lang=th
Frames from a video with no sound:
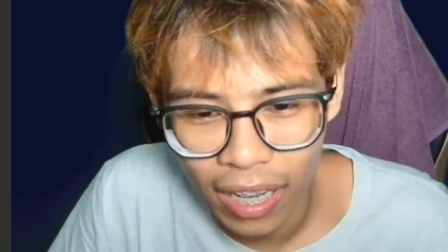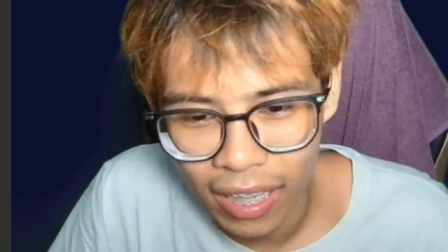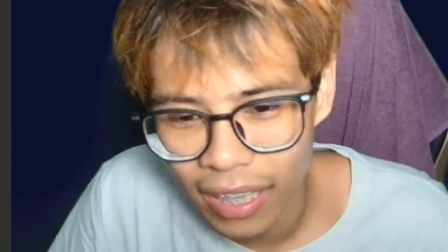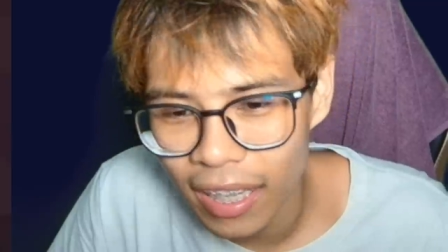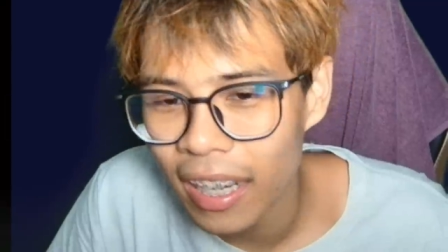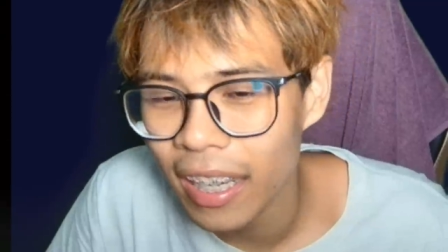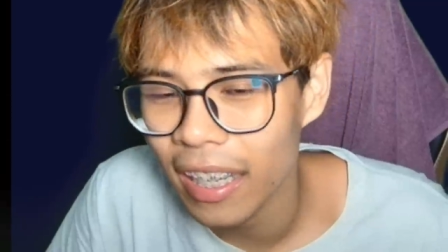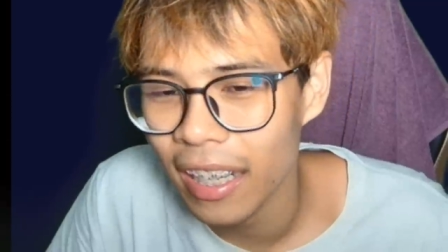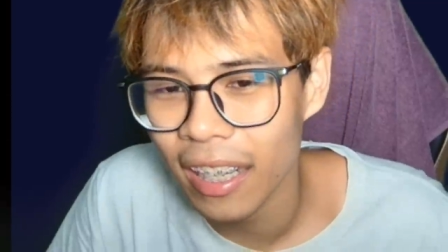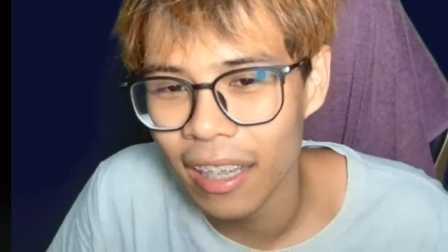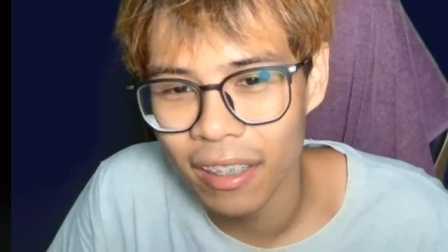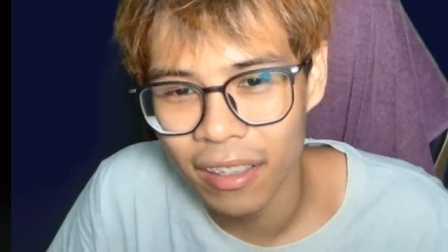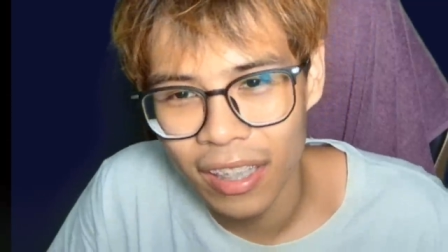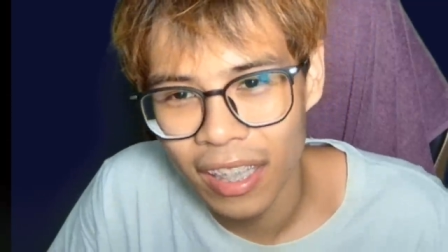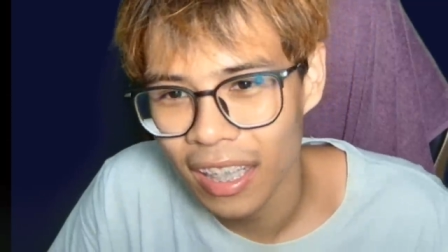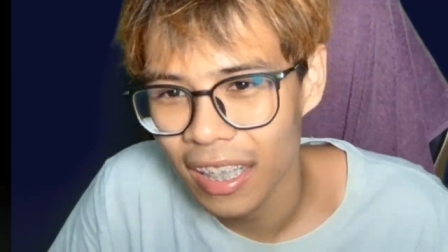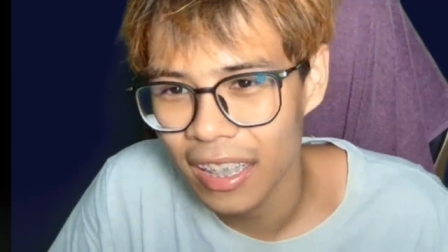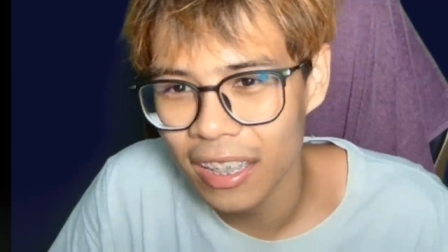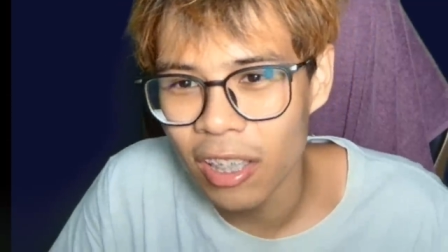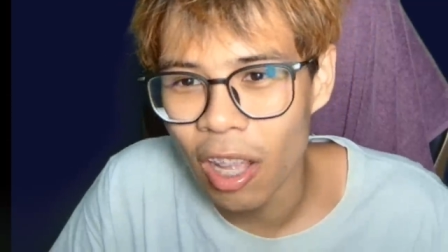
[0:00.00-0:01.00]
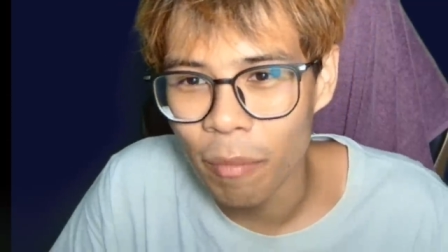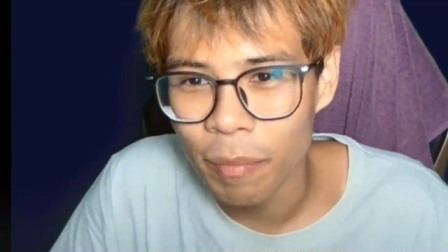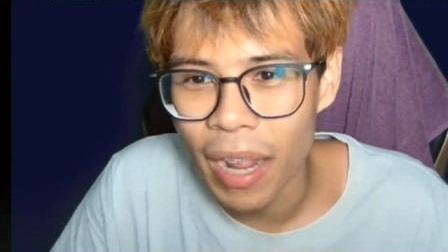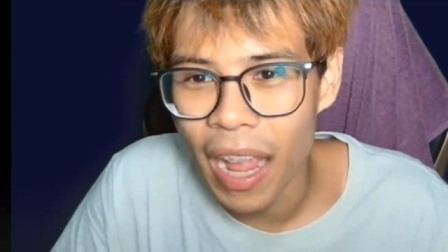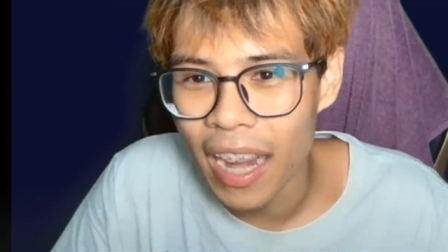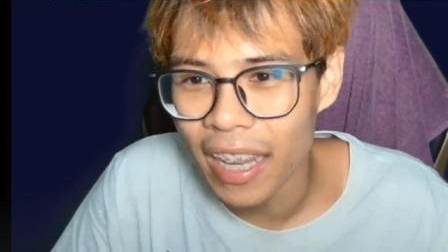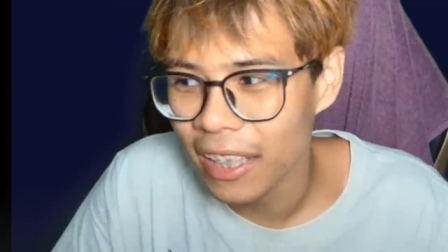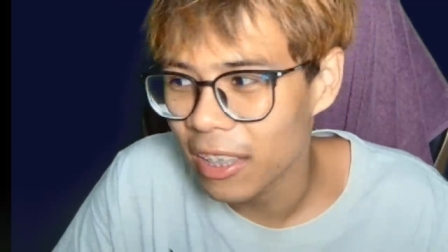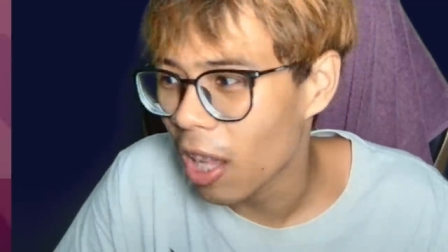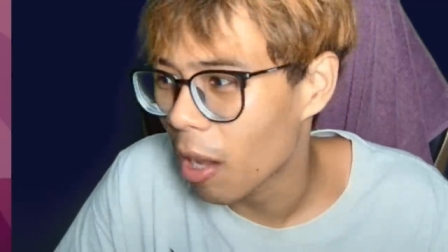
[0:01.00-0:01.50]
อันนี้อันนี้อันนี้ตอบได้
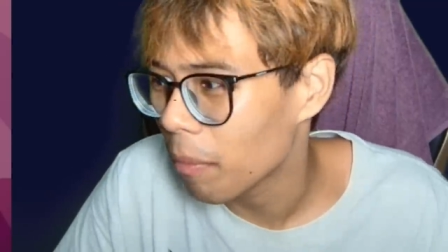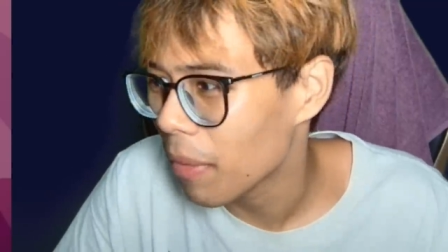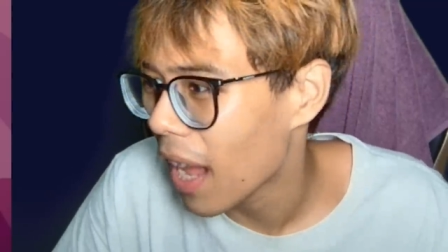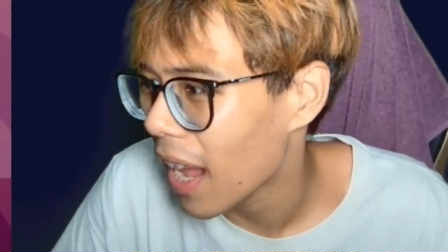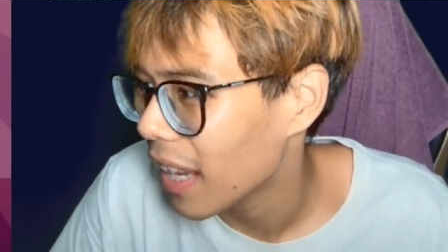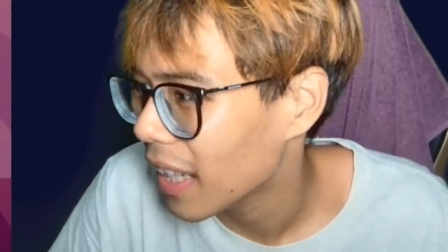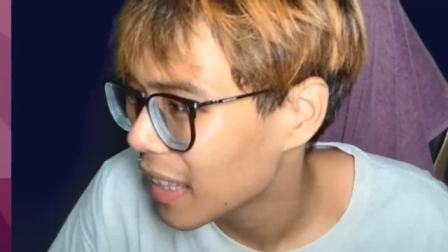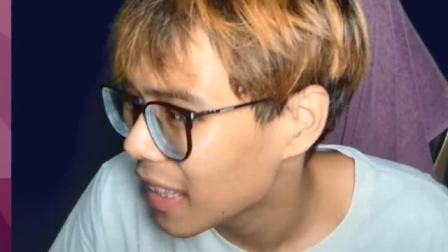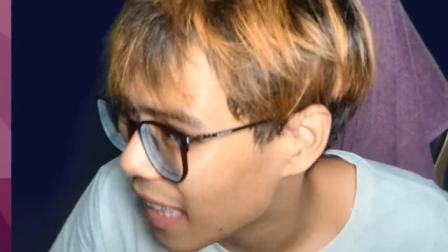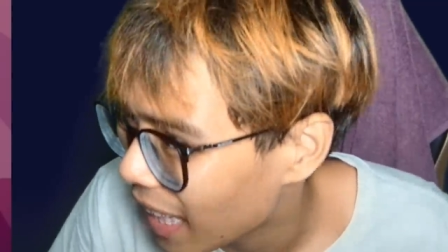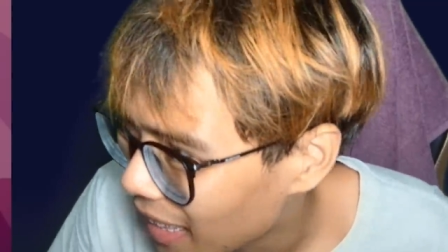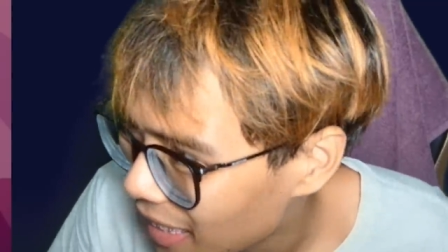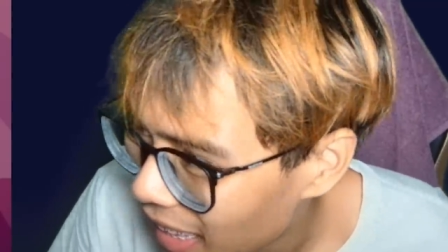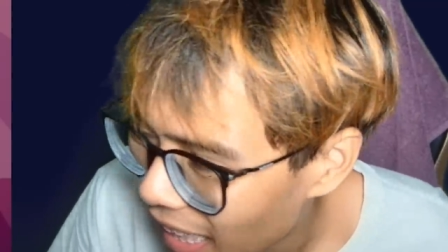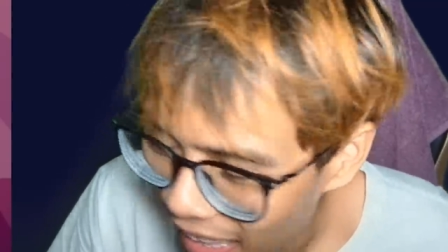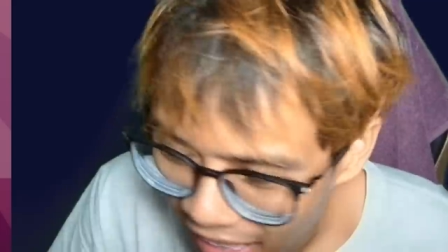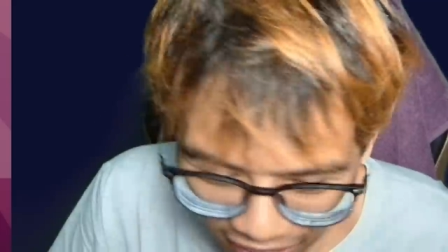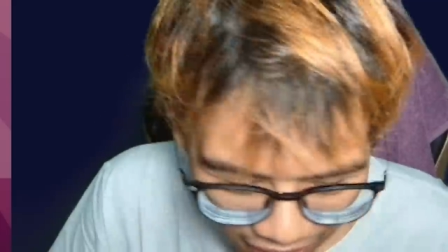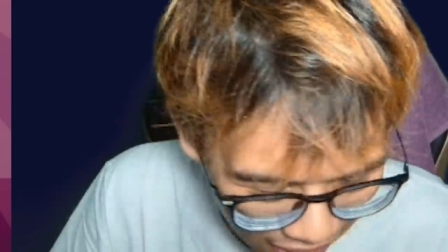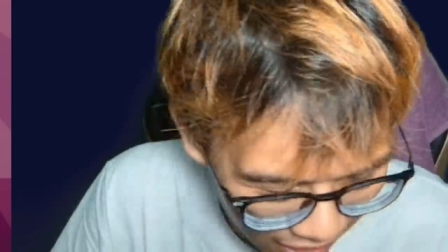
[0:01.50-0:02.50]
อันนี้ตอบได้ เจ๋งเจ๋ง